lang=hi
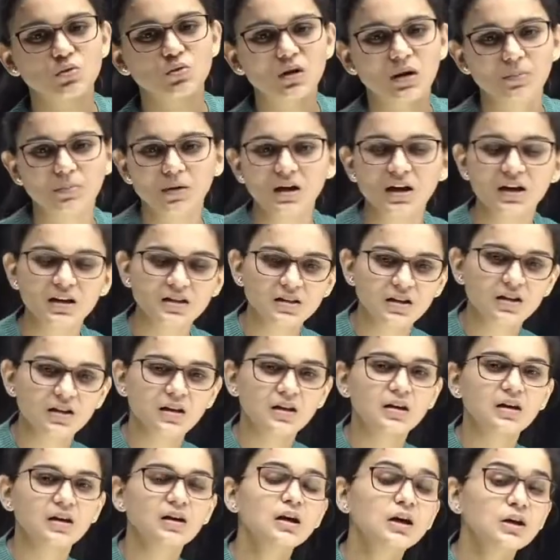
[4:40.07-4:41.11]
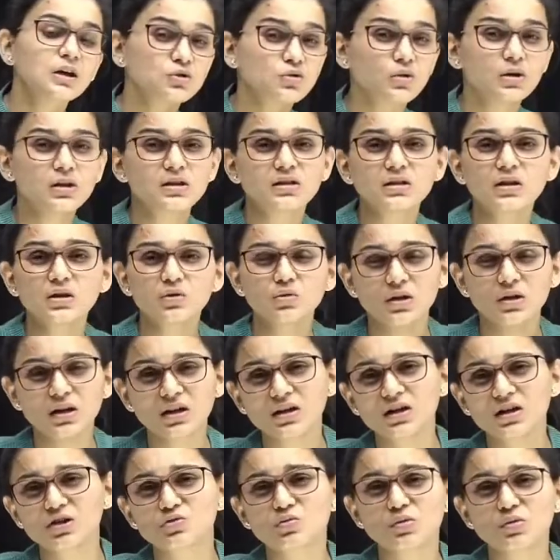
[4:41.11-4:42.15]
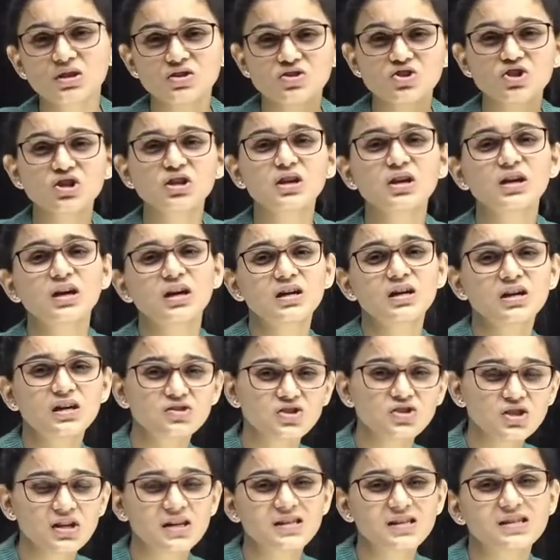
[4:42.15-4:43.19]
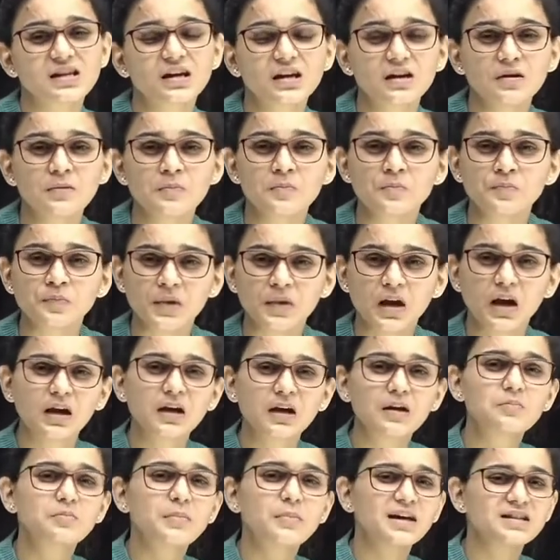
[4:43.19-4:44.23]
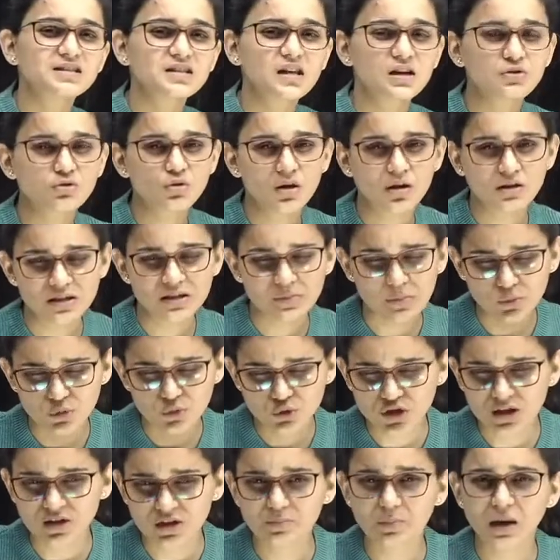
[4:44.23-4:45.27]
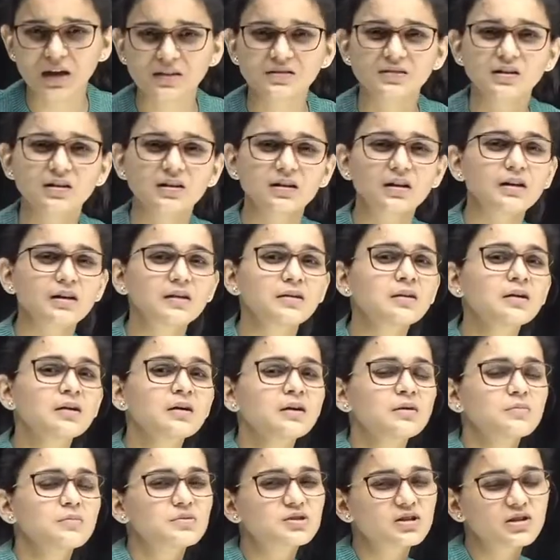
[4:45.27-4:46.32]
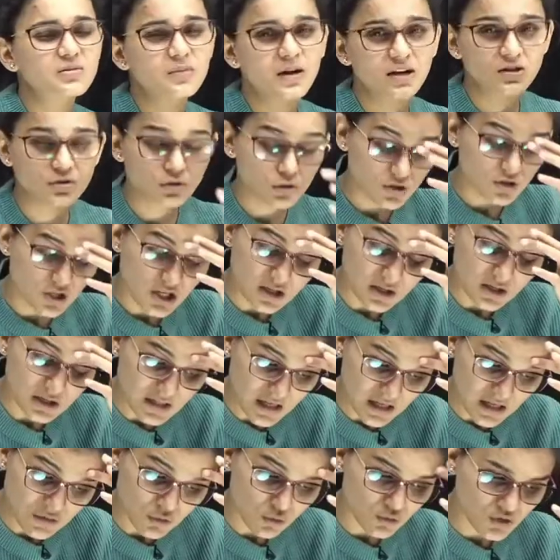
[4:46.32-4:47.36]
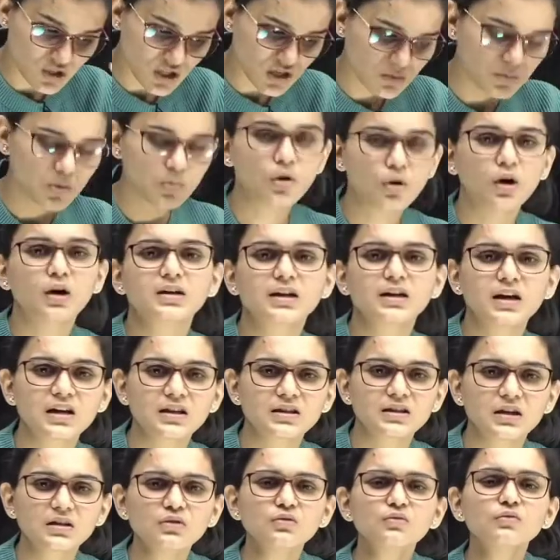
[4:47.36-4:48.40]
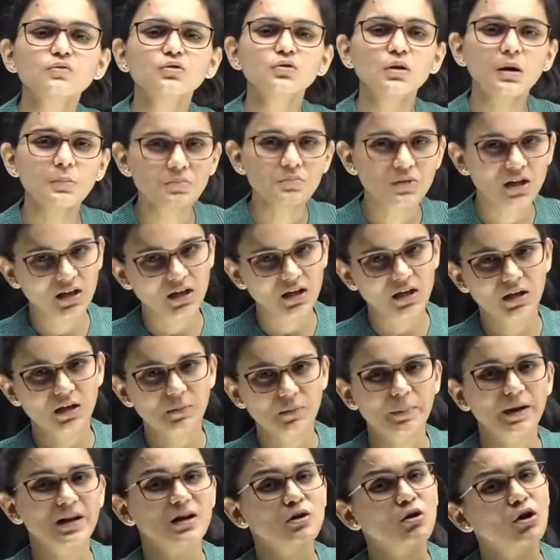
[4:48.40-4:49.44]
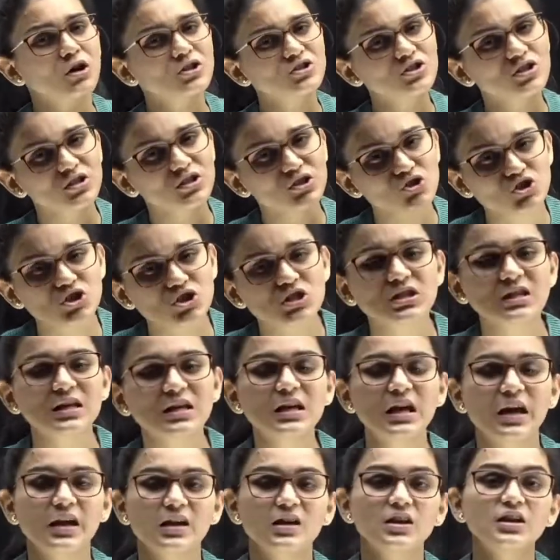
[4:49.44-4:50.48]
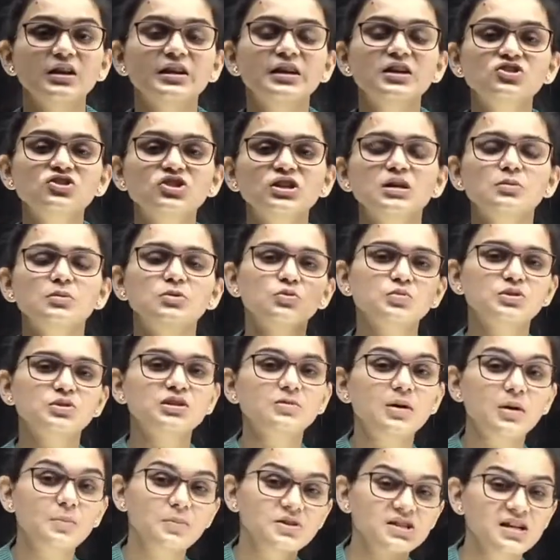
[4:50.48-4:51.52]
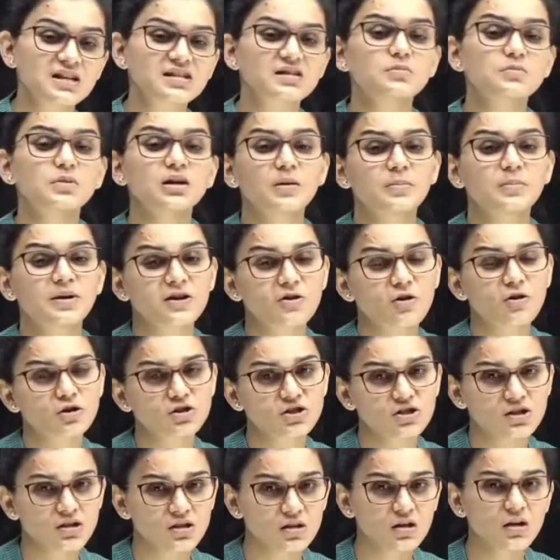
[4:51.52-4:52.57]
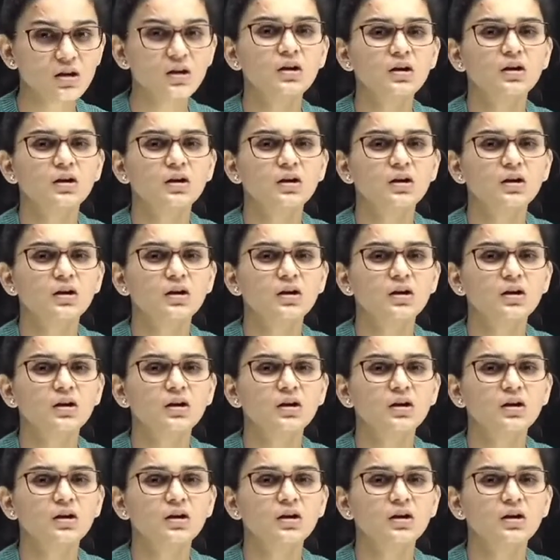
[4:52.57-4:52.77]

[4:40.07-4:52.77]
स्कोर आपका रहता ही है तो हिंदी हुई इंग्लिश हुई जीए है या जीएस है अगर हम मैथ्स का थोड़ा सा पोर्शन बात कर रहे हैं पिछली बार इन्होंने जनरल साइंस को जीए में बहुत डाला था तो वो हम देखेंगे पैडागॉजी निश्चित ही आएगी टीजीटी में तो पिछली बार पचास नंबर की पैडागॉजी थी